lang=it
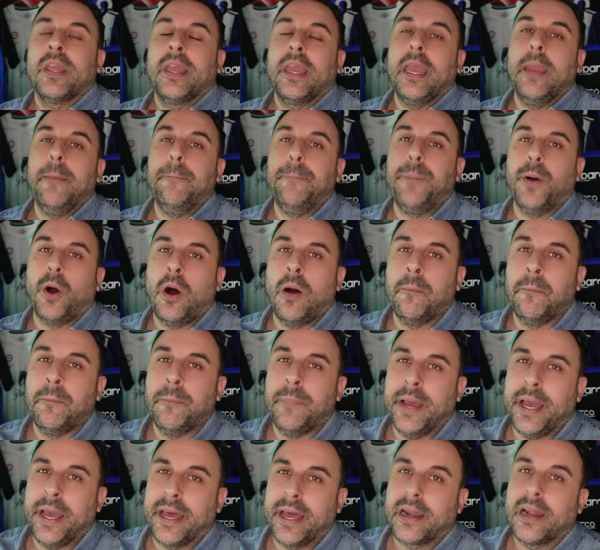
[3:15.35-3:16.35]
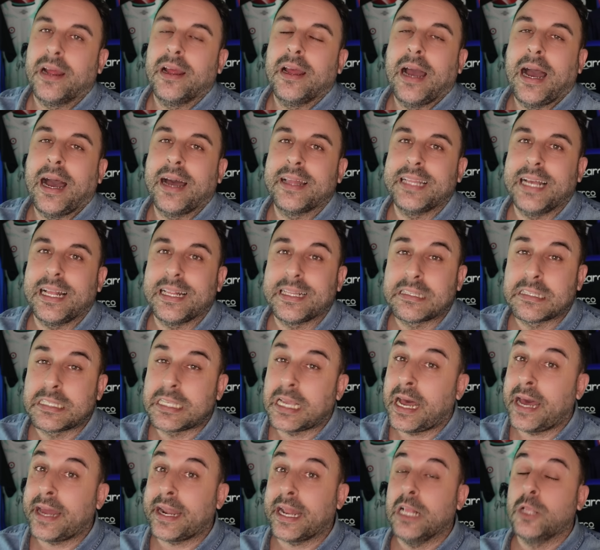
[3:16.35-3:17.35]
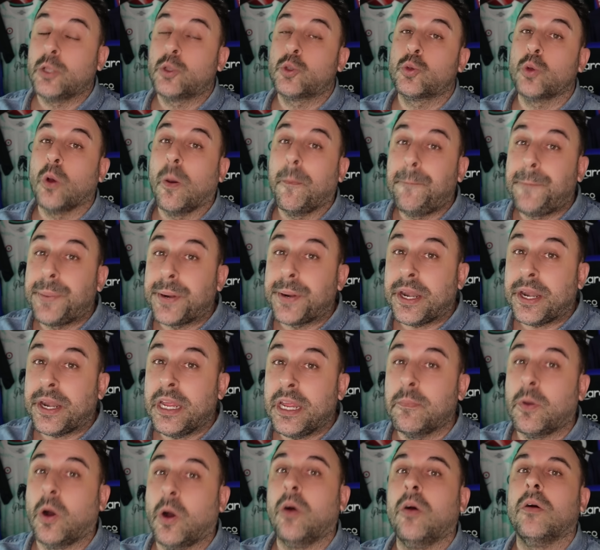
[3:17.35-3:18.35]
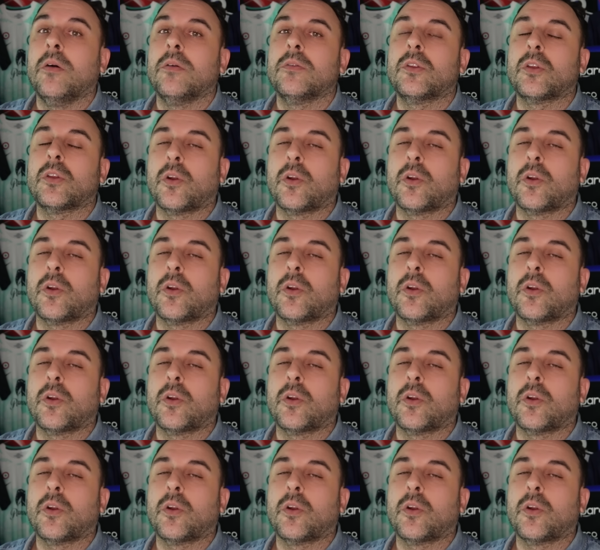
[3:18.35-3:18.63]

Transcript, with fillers: e bomber ad alzare il suo primo